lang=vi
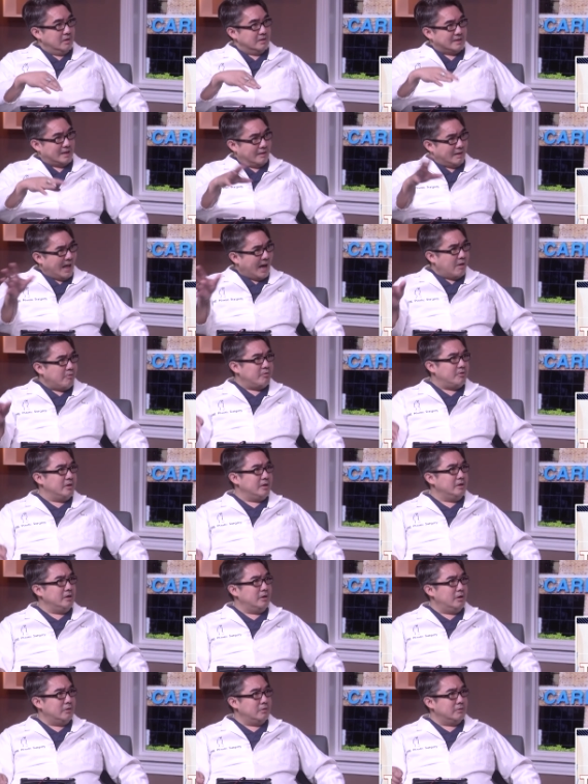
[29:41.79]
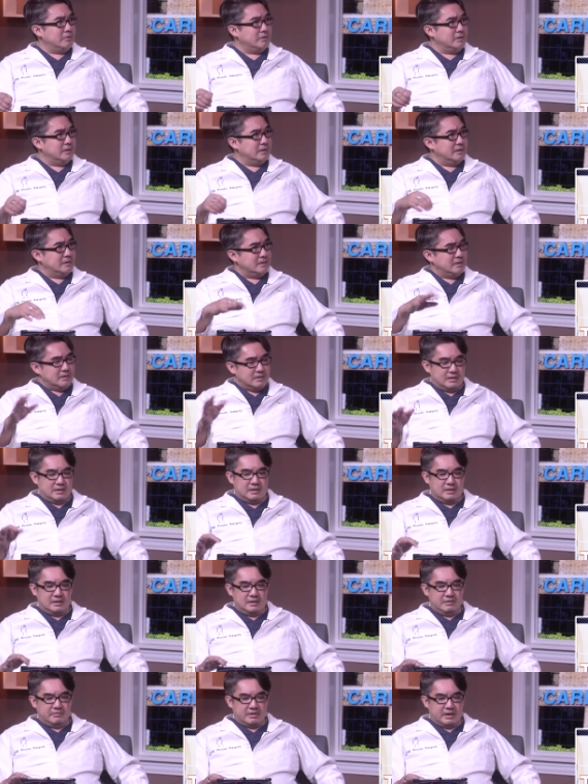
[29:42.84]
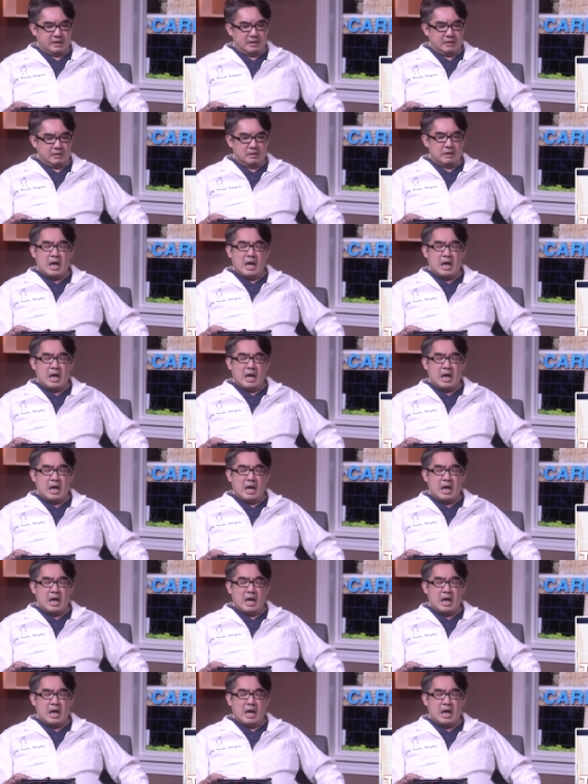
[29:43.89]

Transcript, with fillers: tào lao free vô ờ, đó thì như vậy